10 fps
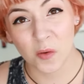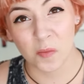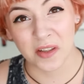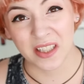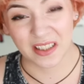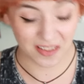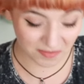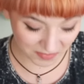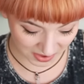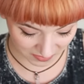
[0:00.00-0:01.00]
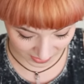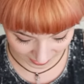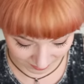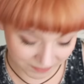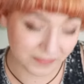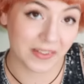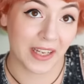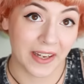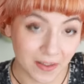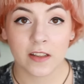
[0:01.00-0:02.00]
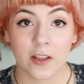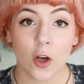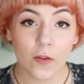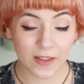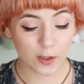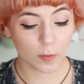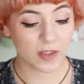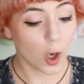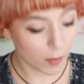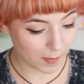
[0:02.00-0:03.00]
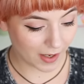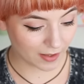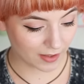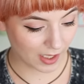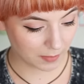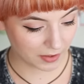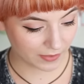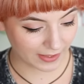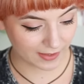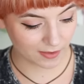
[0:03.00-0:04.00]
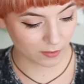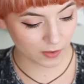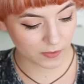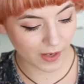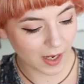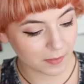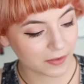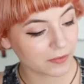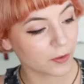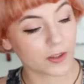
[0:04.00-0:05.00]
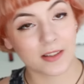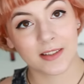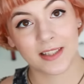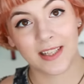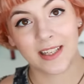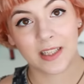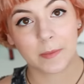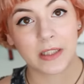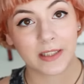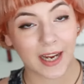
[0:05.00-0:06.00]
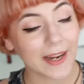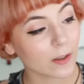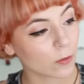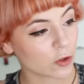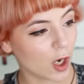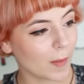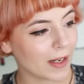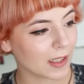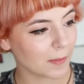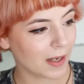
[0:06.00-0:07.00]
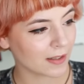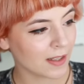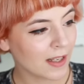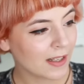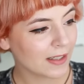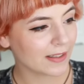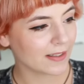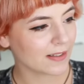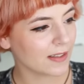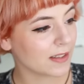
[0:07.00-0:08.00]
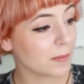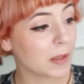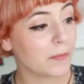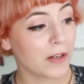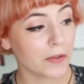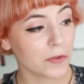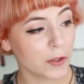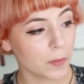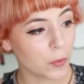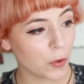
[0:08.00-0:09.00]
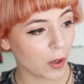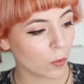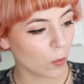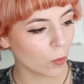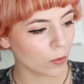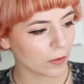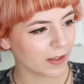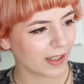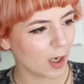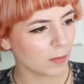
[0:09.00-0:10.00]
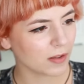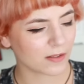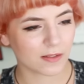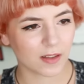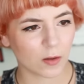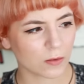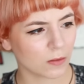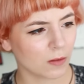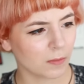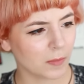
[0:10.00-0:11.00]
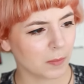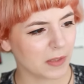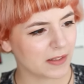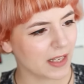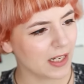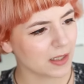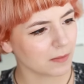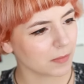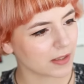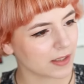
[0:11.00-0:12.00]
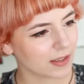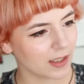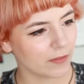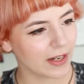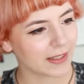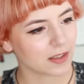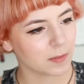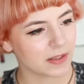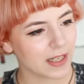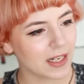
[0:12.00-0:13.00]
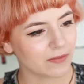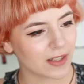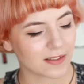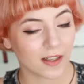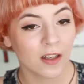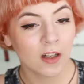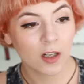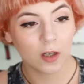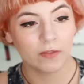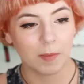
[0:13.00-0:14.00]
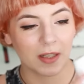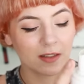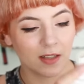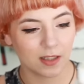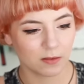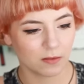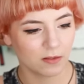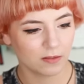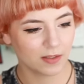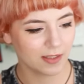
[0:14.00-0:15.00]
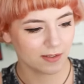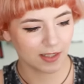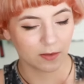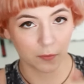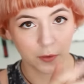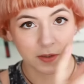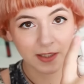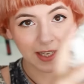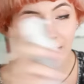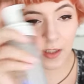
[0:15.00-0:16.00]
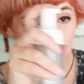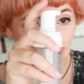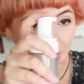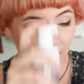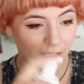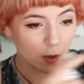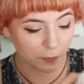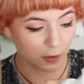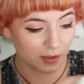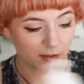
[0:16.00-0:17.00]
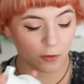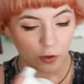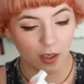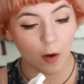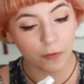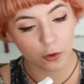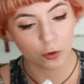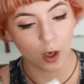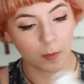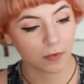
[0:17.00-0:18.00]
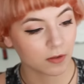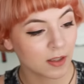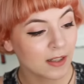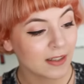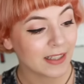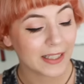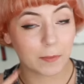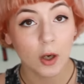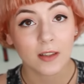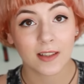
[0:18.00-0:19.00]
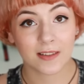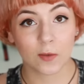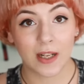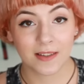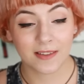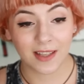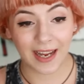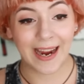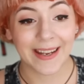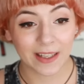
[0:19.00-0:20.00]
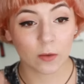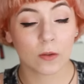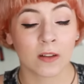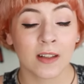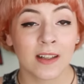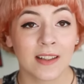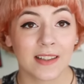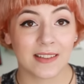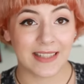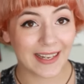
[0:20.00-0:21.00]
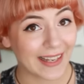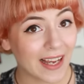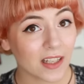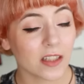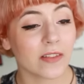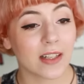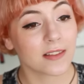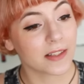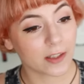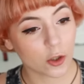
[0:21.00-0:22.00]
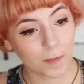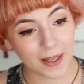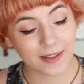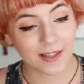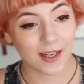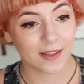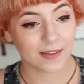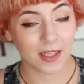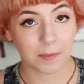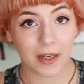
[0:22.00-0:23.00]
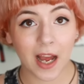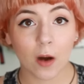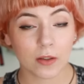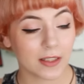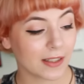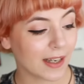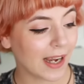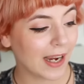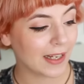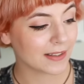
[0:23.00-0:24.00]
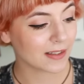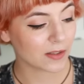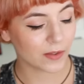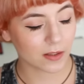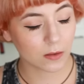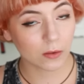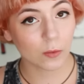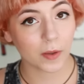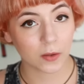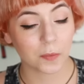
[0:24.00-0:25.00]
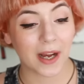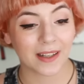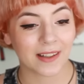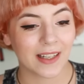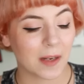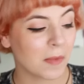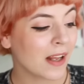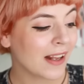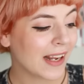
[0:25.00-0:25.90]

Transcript: Unbedingt. Deswegen, naja. Noch was zum Saubermachen habe ich vergessen. Und zwar habe ich von CD den milden Reinigungsschaum alle gemacht. Das ist mit pflanzlichem Hyaluron und ich glaube, es ist auch so Micellenbasiert, genau, weiches Micellenwasser. Und wenn man, also das hat so Flüssigkeit drin und wenn man da drauf drückt, ist es schon aufgeschäumt. Und ich mochte das so als Reinigung sehr gerne, weil es nicht gespannt hat, es hat meine Haut nicht gereizt, es war super, super angenehm.